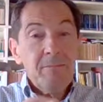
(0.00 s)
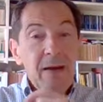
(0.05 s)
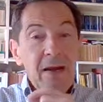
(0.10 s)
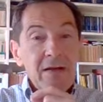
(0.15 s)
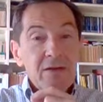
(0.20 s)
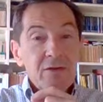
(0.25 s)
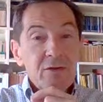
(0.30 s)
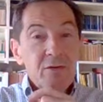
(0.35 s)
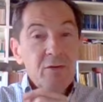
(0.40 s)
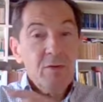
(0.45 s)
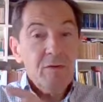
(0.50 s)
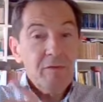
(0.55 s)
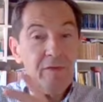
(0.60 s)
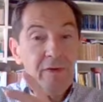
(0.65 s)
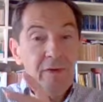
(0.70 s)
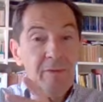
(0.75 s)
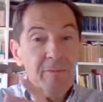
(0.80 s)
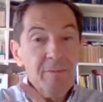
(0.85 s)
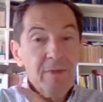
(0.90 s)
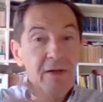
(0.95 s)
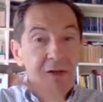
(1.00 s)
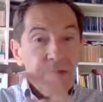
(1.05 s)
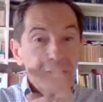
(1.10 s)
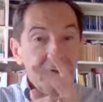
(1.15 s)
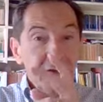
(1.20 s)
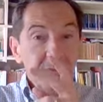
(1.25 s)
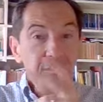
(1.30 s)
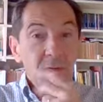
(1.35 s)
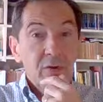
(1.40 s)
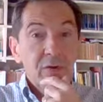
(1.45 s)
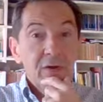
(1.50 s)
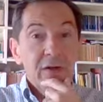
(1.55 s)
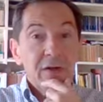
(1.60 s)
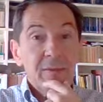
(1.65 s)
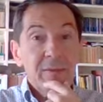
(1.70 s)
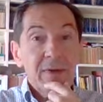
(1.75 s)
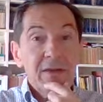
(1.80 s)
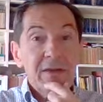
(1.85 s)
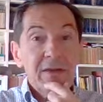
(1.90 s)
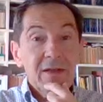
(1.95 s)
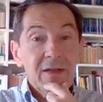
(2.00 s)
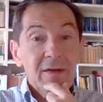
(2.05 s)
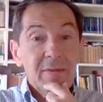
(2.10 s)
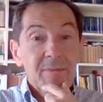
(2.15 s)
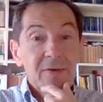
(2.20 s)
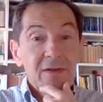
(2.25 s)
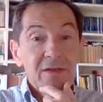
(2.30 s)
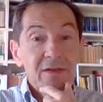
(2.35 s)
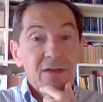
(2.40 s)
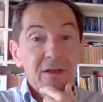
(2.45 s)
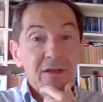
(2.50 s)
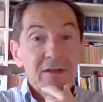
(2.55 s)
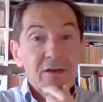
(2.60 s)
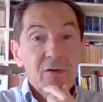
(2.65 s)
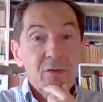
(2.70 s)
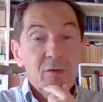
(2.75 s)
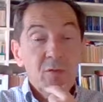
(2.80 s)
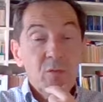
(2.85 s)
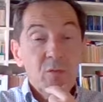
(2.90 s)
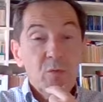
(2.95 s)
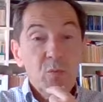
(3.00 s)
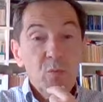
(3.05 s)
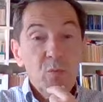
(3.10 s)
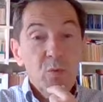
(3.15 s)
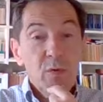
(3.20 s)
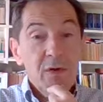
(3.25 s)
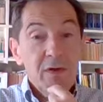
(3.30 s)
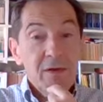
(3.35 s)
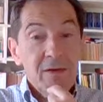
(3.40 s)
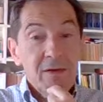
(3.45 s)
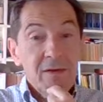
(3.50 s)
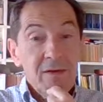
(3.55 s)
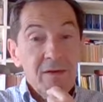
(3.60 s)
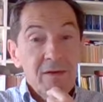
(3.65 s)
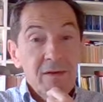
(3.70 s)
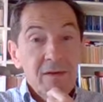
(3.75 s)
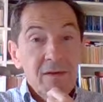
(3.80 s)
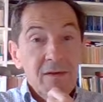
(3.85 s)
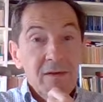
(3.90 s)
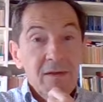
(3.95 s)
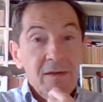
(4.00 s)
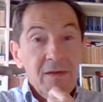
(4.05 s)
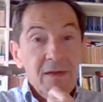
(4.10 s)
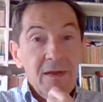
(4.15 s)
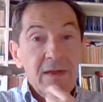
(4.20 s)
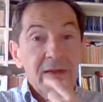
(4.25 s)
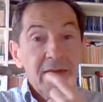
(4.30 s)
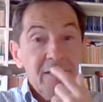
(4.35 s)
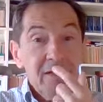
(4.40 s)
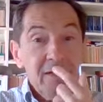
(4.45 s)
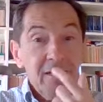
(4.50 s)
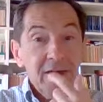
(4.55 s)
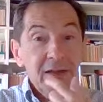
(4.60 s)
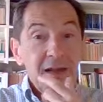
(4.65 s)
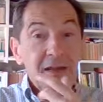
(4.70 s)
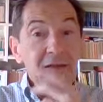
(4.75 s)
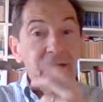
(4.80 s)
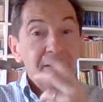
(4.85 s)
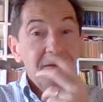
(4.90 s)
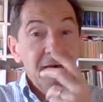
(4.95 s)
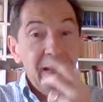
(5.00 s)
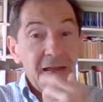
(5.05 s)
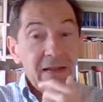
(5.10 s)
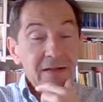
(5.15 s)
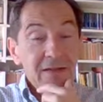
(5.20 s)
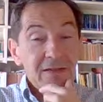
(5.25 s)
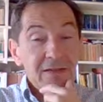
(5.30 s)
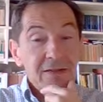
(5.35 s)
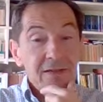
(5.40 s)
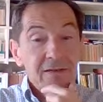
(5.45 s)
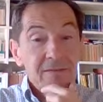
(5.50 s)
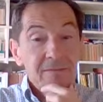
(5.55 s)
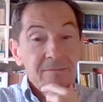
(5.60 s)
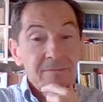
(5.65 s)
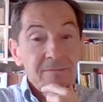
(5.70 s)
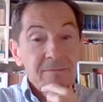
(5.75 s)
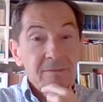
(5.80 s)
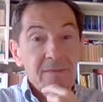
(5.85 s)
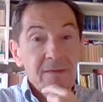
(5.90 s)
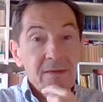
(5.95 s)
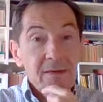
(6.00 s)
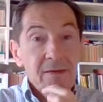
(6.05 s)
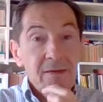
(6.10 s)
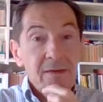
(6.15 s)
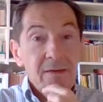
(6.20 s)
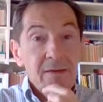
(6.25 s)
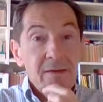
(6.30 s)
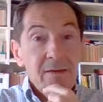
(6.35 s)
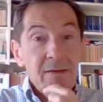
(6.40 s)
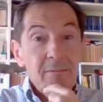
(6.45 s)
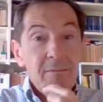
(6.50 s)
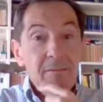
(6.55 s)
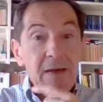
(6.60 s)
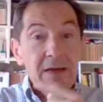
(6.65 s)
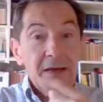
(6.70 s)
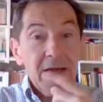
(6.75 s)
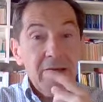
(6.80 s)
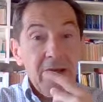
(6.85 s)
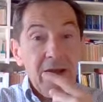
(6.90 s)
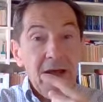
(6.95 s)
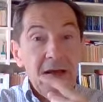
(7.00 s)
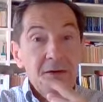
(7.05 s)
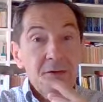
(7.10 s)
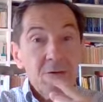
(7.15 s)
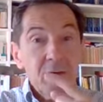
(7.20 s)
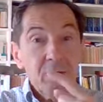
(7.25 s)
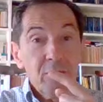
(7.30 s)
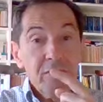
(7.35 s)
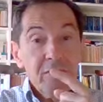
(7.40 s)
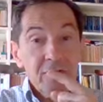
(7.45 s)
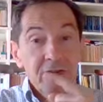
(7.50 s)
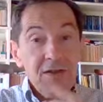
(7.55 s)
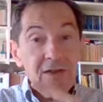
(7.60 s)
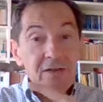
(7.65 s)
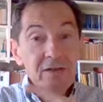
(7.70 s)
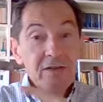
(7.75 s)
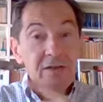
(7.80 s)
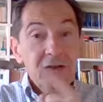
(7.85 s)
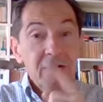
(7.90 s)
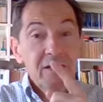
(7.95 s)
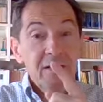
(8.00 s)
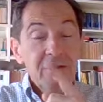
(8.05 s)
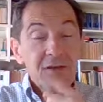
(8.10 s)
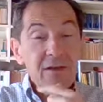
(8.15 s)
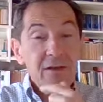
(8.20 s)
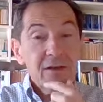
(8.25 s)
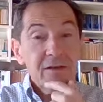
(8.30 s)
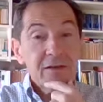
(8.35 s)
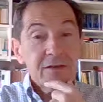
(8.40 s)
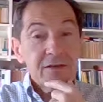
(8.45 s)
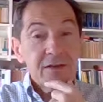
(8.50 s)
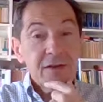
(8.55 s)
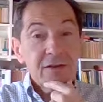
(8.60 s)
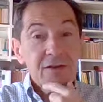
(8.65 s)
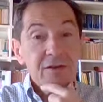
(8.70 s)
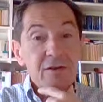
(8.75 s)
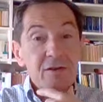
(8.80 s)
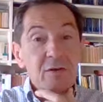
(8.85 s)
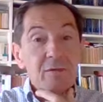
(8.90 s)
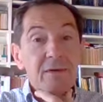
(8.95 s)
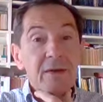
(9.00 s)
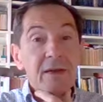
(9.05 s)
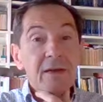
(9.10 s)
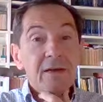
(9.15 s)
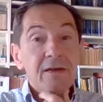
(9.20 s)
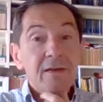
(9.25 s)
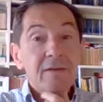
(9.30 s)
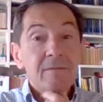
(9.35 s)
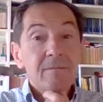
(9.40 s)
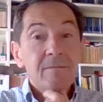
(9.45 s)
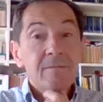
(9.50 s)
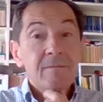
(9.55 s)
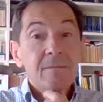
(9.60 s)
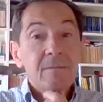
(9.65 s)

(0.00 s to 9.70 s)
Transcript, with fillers: Maschio e femmina simbolicamente rappresentano due entità diverse, ma che hanno gli stessi diritti e gli stessi doveri.